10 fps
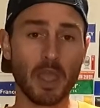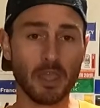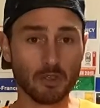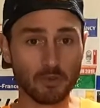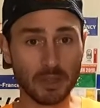
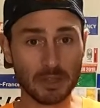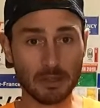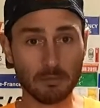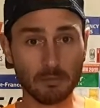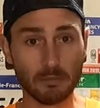Et
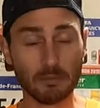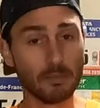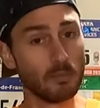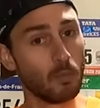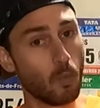ensuite,
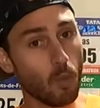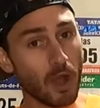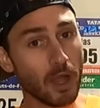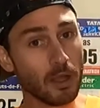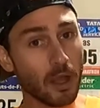
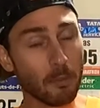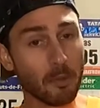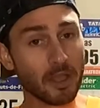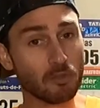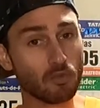moi, à
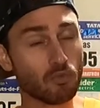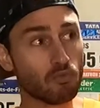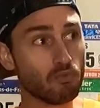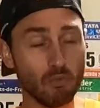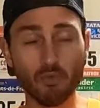peu près
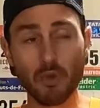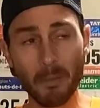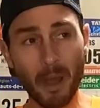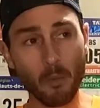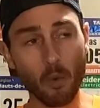une
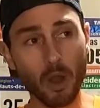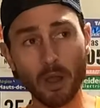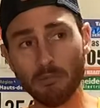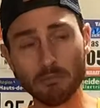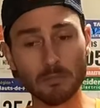fois par
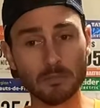mois,